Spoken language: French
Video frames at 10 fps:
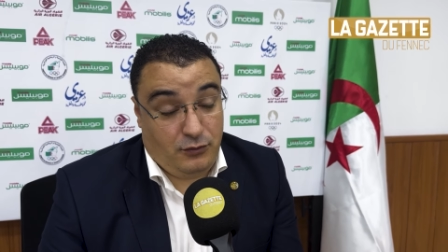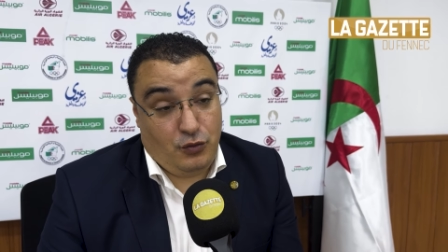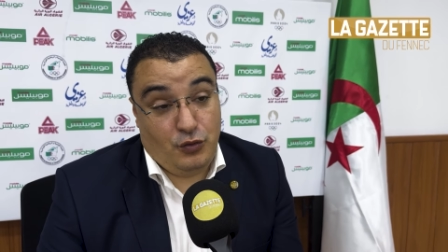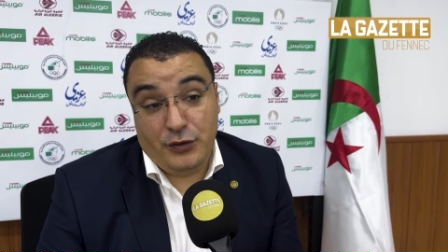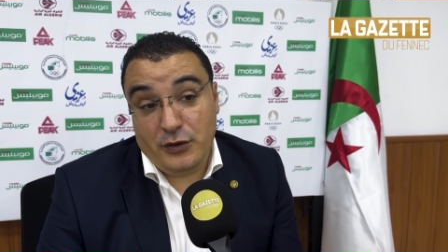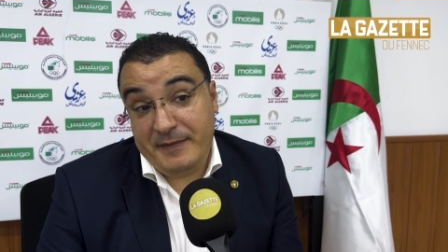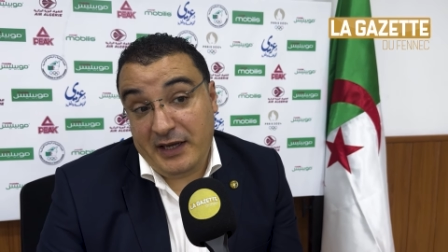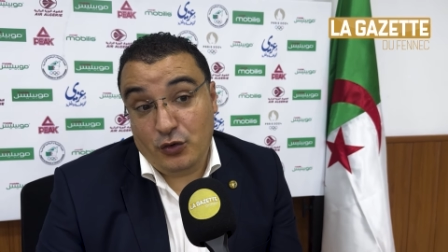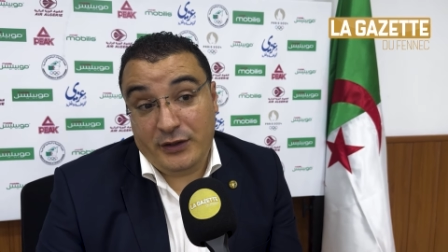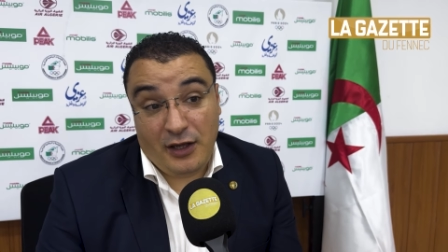où on a
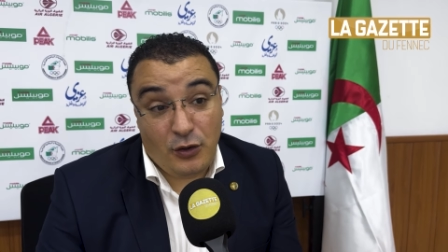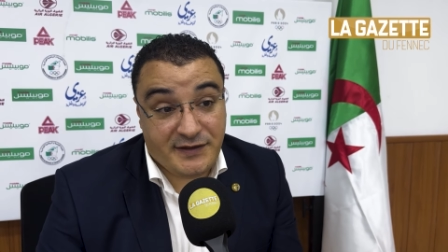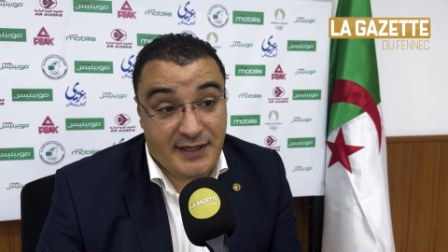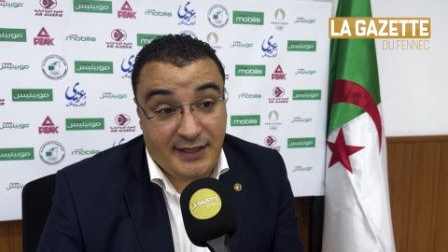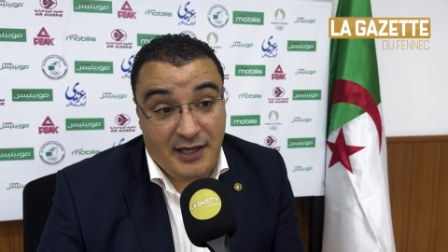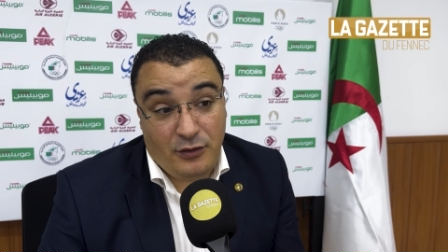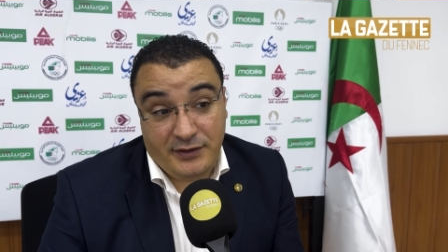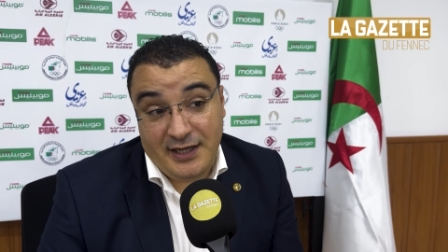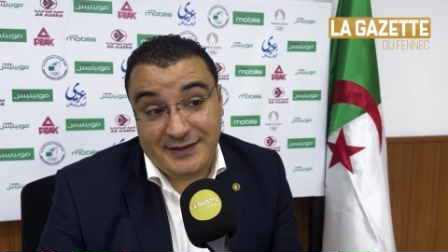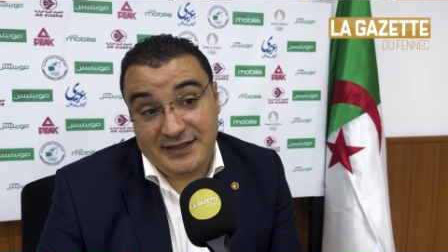perdu
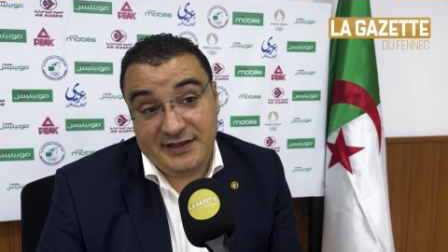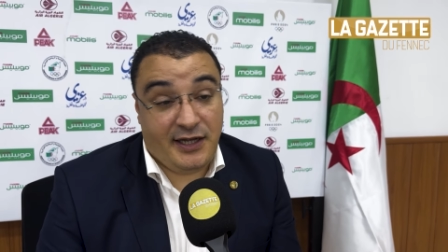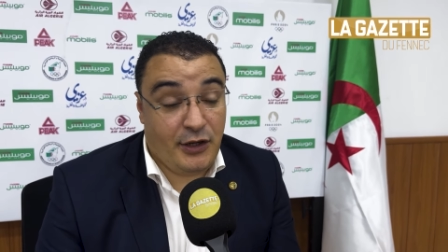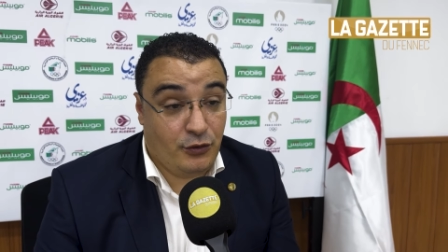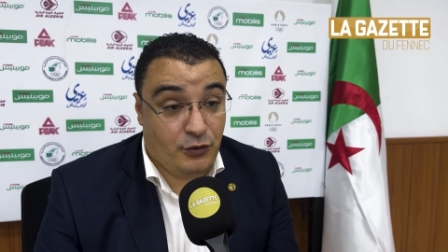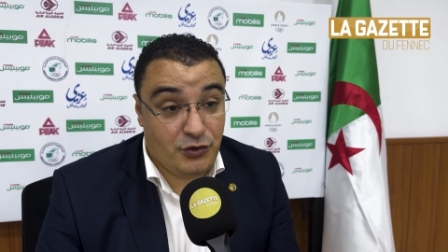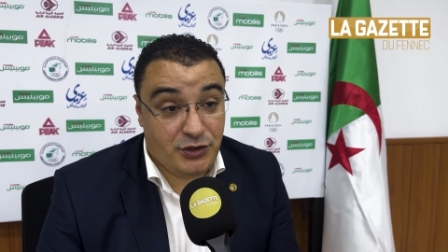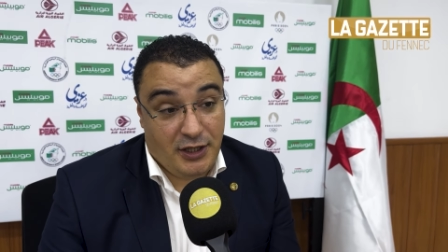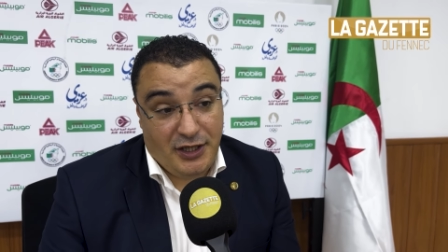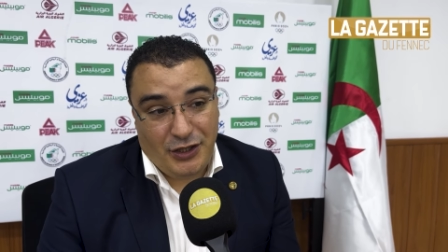45-44, c'est-à-dire à une touche.
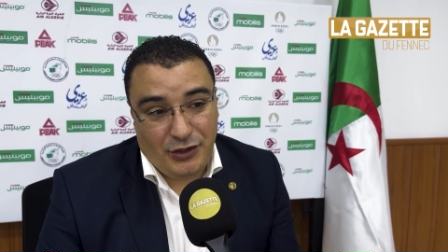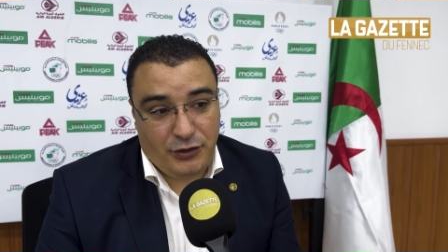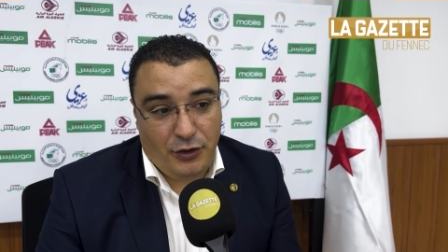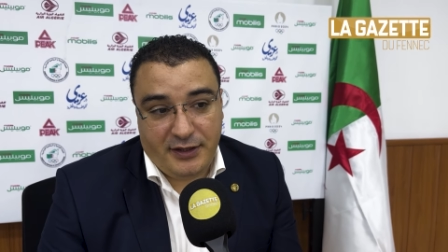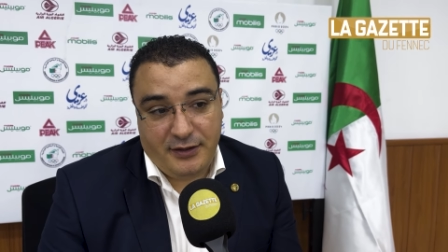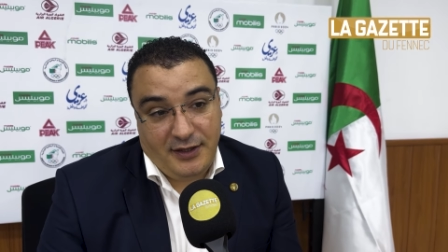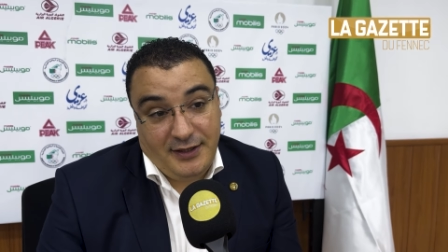Donc,